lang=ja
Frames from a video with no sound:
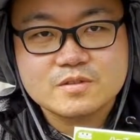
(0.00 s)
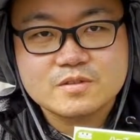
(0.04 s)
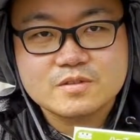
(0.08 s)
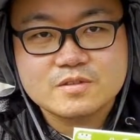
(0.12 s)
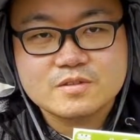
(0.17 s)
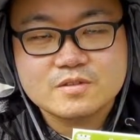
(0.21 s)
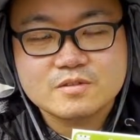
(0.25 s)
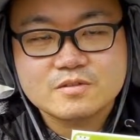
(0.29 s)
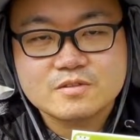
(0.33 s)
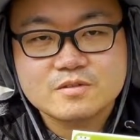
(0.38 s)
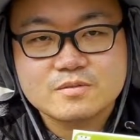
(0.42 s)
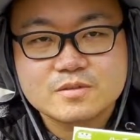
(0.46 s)

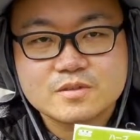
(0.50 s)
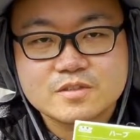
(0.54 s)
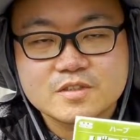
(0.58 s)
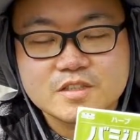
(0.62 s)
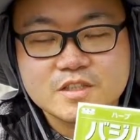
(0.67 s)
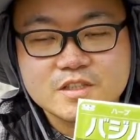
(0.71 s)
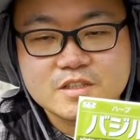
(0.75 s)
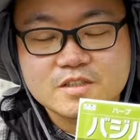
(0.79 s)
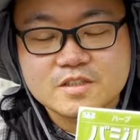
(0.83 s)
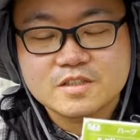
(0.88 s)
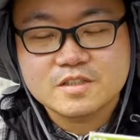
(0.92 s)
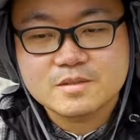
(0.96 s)
植物に
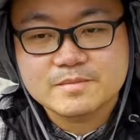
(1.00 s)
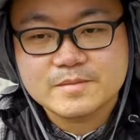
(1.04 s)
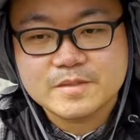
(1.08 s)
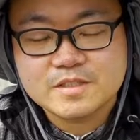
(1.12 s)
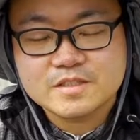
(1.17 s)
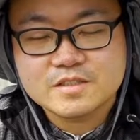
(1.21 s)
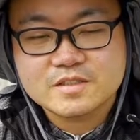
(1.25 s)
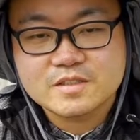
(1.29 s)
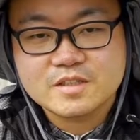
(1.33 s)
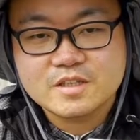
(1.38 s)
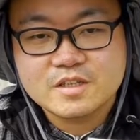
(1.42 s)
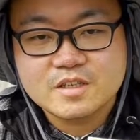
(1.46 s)
なっていま
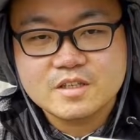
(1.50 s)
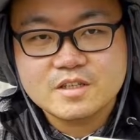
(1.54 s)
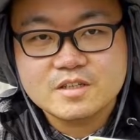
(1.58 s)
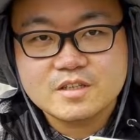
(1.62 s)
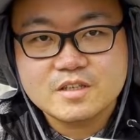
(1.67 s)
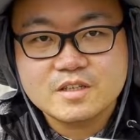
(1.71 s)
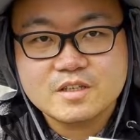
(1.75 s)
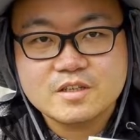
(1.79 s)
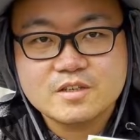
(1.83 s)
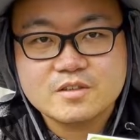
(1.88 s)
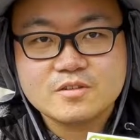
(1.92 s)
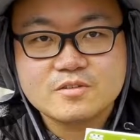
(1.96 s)
す。
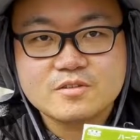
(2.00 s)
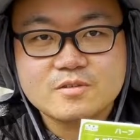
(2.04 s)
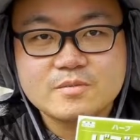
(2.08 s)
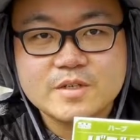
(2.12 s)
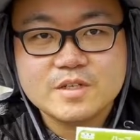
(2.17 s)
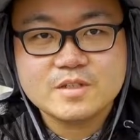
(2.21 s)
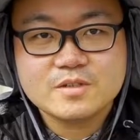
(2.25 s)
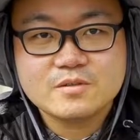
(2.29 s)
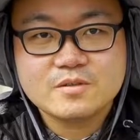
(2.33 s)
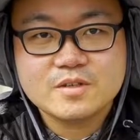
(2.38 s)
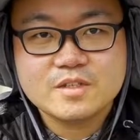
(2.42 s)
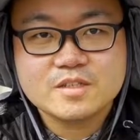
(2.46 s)
で
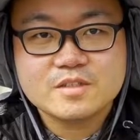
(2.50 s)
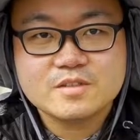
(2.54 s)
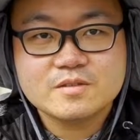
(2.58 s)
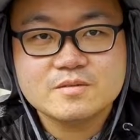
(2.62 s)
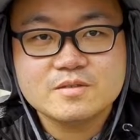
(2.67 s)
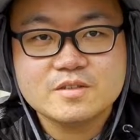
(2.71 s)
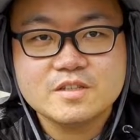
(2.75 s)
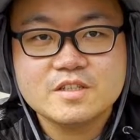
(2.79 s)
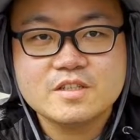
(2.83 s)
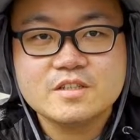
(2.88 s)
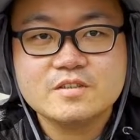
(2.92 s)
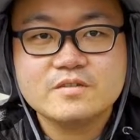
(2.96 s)
トマトは基本
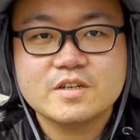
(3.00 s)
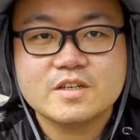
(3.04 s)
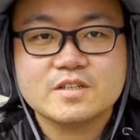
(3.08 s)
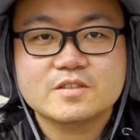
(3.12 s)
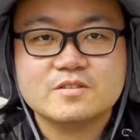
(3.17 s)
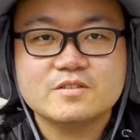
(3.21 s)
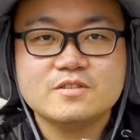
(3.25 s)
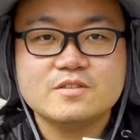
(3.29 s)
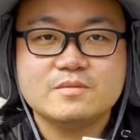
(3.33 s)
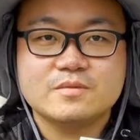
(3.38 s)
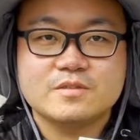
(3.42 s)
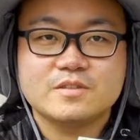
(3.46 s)
的には
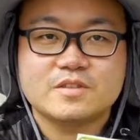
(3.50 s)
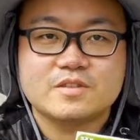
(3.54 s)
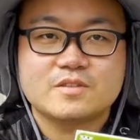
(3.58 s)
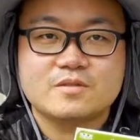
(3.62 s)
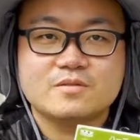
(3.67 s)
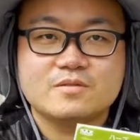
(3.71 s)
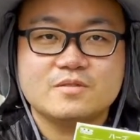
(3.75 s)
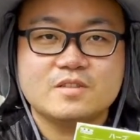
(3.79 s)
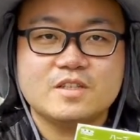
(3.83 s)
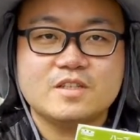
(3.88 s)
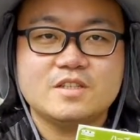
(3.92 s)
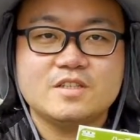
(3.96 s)
水分ってそ
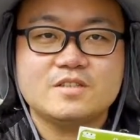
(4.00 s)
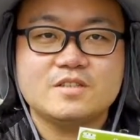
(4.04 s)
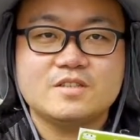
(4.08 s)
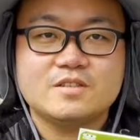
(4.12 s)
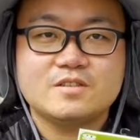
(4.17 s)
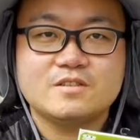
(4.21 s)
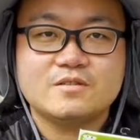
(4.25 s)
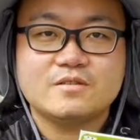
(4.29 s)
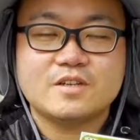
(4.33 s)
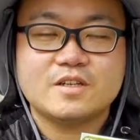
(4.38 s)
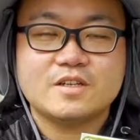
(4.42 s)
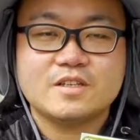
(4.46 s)
んなに
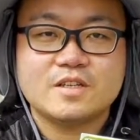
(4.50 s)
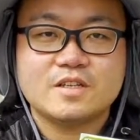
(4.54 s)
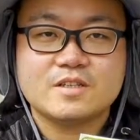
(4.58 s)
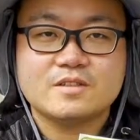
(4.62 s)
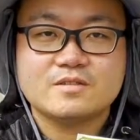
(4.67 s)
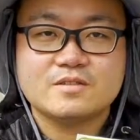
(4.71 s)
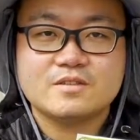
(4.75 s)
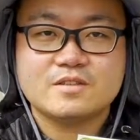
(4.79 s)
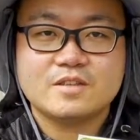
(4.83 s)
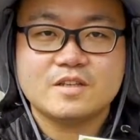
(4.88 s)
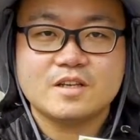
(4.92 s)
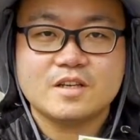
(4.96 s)
実はなく
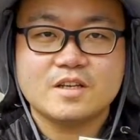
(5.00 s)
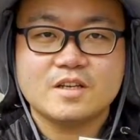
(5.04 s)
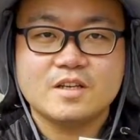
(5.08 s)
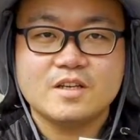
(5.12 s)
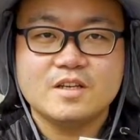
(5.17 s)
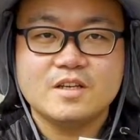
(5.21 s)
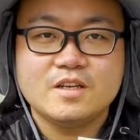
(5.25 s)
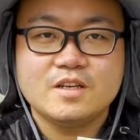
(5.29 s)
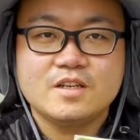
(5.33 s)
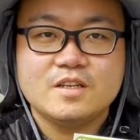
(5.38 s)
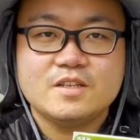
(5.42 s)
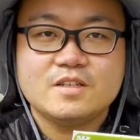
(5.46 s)
て
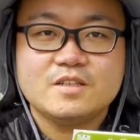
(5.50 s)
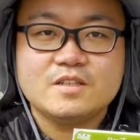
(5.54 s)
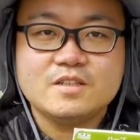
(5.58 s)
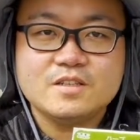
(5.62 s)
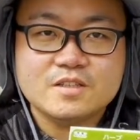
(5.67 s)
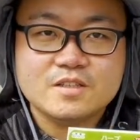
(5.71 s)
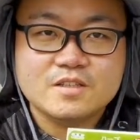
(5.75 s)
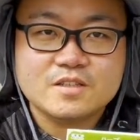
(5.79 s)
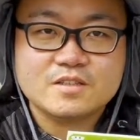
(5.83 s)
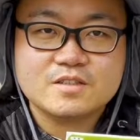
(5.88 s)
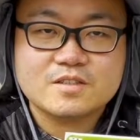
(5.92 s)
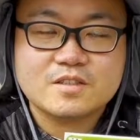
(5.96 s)
い
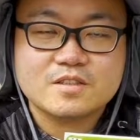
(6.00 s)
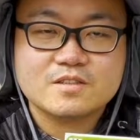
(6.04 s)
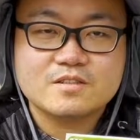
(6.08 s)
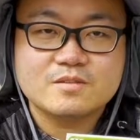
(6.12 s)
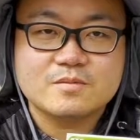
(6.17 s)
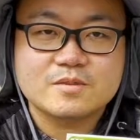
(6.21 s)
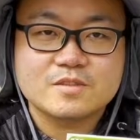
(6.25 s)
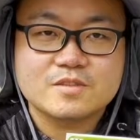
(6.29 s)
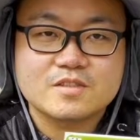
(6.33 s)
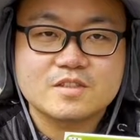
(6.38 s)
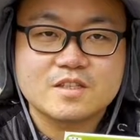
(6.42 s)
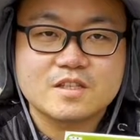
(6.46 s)
い作
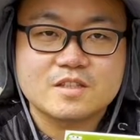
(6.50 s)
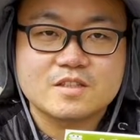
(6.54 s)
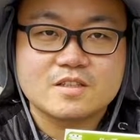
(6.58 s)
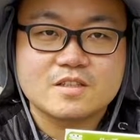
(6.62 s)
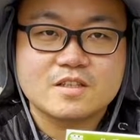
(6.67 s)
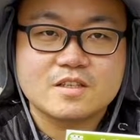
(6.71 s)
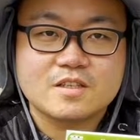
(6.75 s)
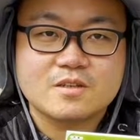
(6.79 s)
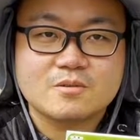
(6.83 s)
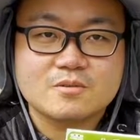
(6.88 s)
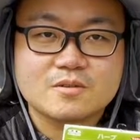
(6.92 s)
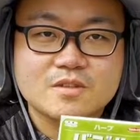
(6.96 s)
物なん
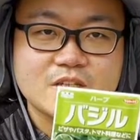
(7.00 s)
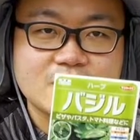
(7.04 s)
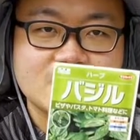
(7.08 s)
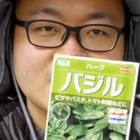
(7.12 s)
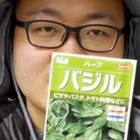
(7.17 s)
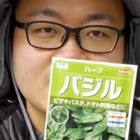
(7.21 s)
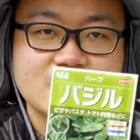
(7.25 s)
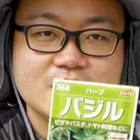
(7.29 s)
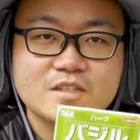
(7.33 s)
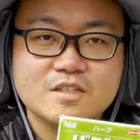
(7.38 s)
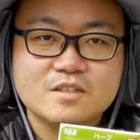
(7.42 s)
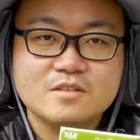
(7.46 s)
でお
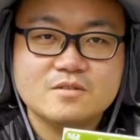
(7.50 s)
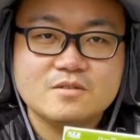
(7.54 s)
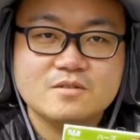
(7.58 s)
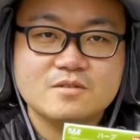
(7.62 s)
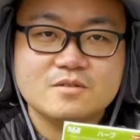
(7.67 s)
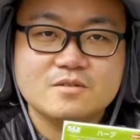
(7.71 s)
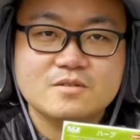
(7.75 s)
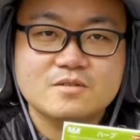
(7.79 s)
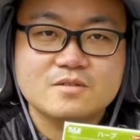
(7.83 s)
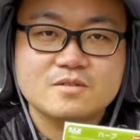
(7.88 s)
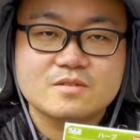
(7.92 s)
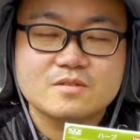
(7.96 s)
互い
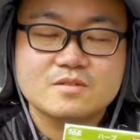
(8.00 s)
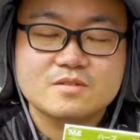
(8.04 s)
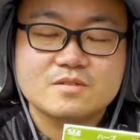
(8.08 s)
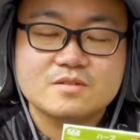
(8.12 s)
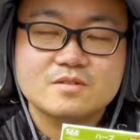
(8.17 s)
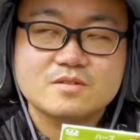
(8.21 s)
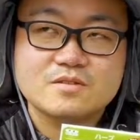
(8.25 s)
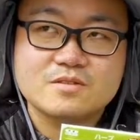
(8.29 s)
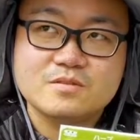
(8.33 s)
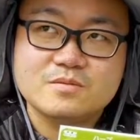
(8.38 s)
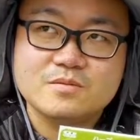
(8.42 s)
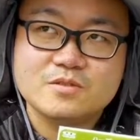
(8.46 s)
の
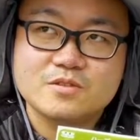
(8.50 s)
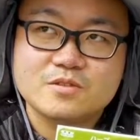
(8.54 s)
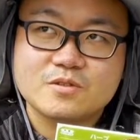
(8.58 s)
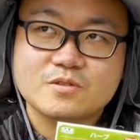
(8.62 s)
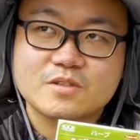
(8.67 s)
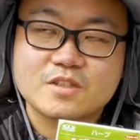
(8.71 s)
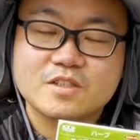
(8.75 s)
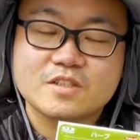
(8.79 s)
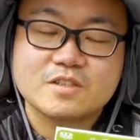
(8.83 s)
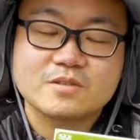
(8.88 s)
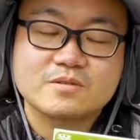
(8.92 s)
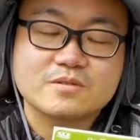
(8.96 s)
住む条
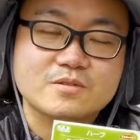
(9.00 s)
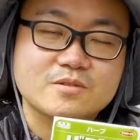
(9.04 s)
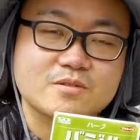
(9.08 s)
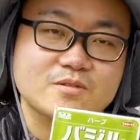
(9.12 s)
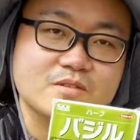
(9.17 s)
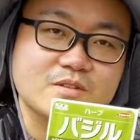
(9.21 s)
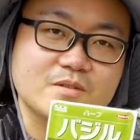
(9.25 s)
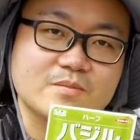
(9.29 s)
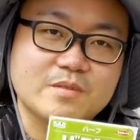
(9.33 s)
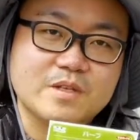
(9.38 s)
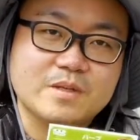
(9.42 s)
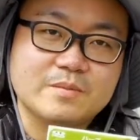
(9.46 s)
件って普通
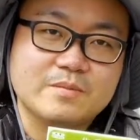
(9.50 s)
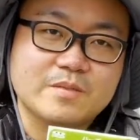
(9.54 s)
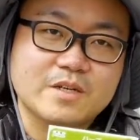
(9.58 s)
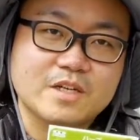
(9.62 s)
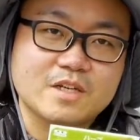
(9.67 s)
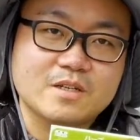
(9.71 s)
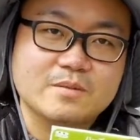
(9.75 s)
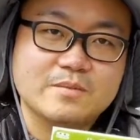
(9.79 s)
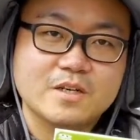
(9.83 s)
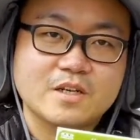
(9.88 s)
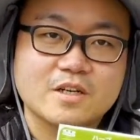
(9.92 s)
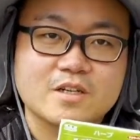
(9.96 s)
はまあ
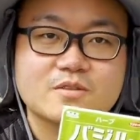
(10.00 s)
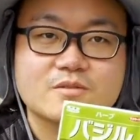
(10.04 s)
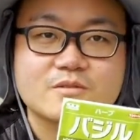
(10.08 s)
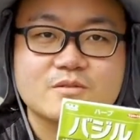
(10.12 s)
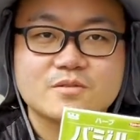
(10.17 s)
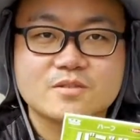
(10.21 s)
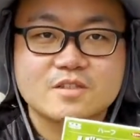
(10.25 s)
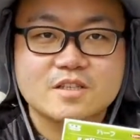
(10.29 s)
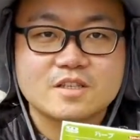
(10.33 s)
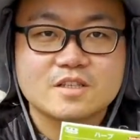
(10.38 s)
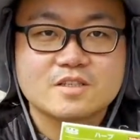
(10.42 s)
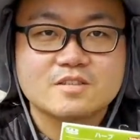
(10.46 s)
バラバラとい
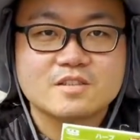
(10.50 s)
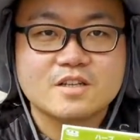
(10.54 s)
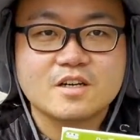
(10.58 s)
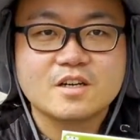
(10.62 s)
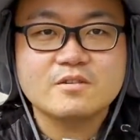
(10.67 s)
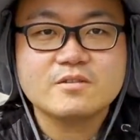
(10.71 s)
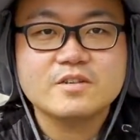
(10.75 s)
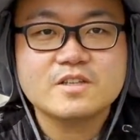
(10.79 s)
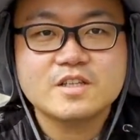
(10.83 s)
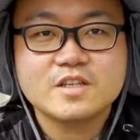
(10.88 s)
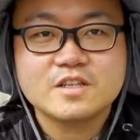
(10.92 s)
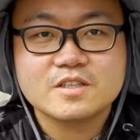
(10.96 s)
うか、ね、合
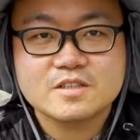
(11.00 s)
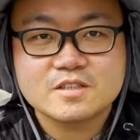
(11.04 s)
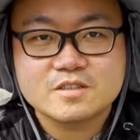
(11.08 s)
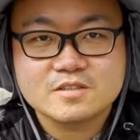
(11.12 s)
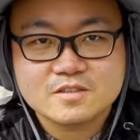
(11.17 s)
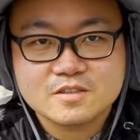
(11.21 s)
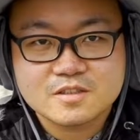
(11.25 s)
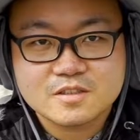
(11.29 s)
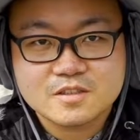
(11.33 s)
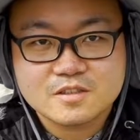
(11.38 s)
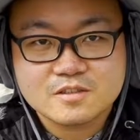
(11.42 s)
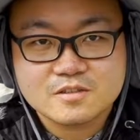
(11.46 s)
わないんです
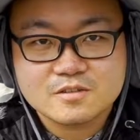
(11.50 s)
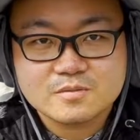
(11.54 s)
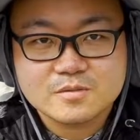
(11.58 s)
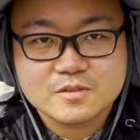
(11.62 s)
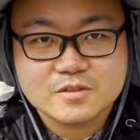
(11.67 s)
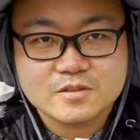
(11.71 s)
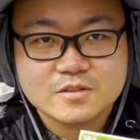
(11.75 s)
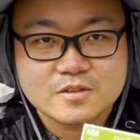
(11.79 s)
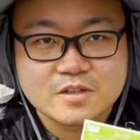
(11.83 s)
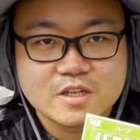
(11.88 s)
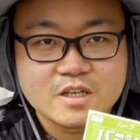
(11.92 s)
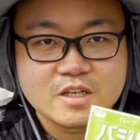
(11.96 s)
けれど
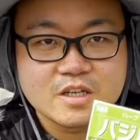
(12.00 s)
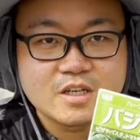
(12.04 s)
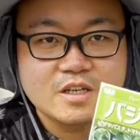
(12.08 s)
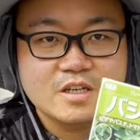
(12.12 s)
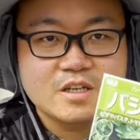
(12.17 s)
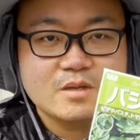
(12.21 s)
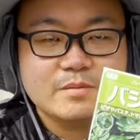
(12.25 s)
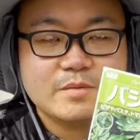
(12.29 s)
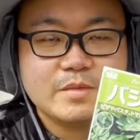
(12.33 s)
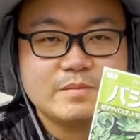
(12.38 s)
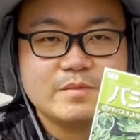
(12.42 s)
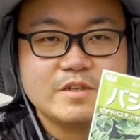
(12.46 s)
も、
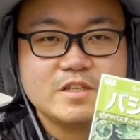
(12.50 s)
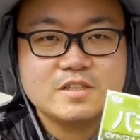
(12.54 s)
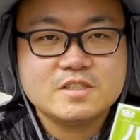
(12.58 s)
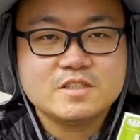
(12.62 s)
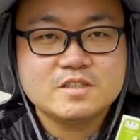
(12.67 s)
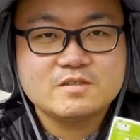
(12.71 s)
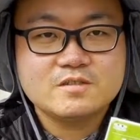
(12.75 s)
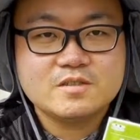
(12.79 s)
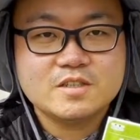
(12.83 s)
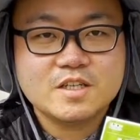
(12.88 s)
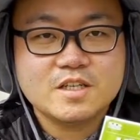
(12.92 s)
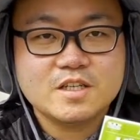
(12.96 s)
まあ、
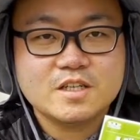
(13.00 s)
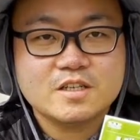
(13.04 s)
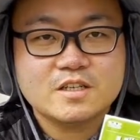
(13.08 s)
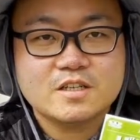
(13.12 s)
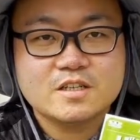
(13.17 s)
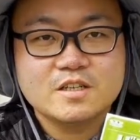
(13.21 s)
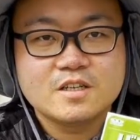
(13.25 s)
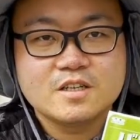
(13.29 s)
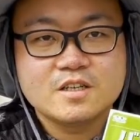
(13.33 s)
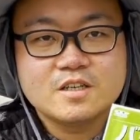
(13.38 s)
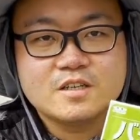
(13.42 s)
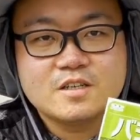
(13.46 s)
バジルが
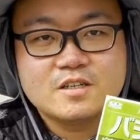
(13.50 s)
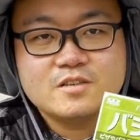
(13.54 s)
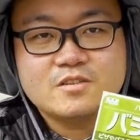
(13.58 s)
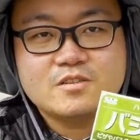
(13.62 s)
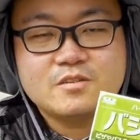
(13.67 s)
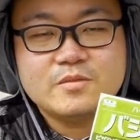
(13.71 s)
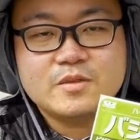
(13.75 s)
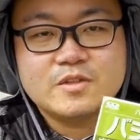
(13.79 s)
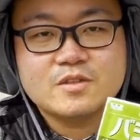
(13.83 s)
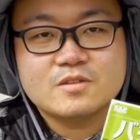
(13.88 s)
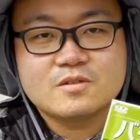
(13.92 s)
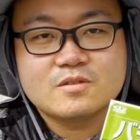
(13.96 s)

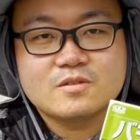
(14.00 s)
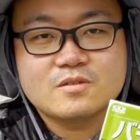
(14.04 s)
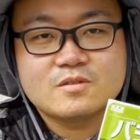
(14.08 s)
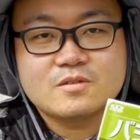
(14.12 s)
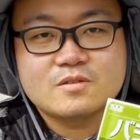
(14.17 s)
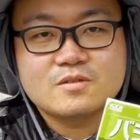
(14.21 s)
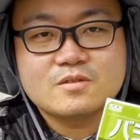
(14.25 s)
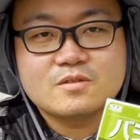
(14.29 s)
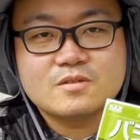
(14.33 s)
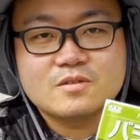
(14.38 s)
トマトの、